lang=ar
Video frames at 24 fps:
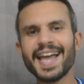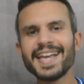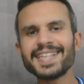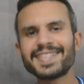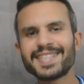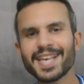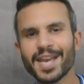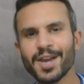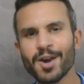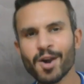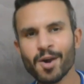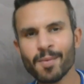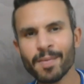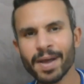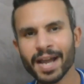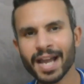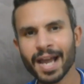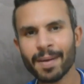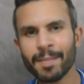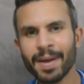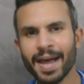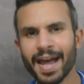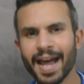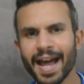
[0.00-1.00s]
ازيكم يا
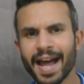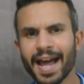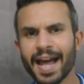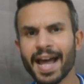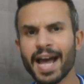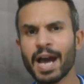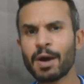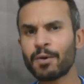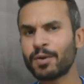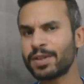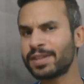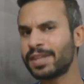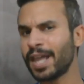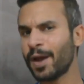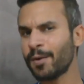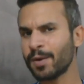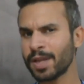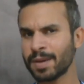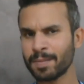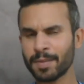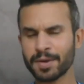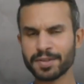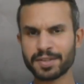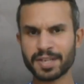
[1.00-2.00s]
جماعه
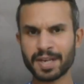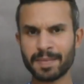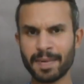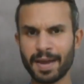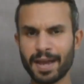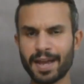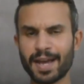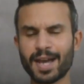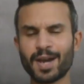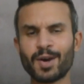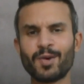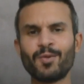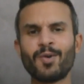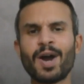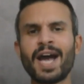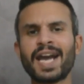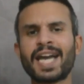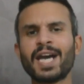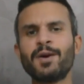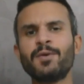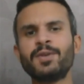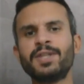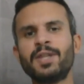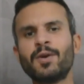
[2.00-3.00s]
والدوري المصري بقى
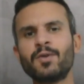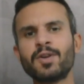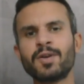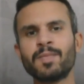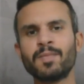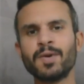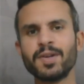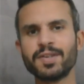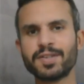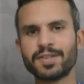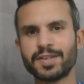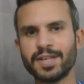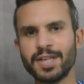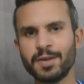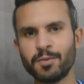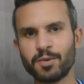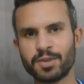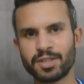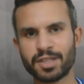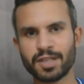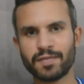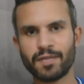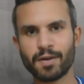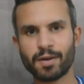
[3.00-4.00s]
وحكاوي الدوري المصري
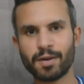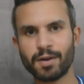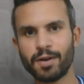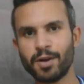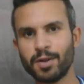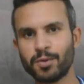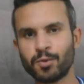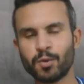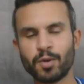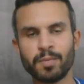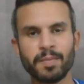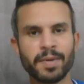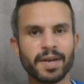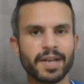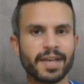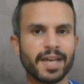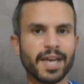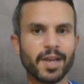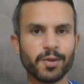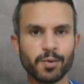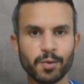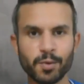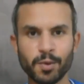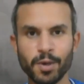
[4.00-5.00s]
والصفقات
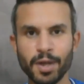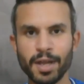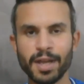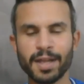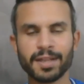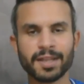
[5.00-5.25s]
والميركاتو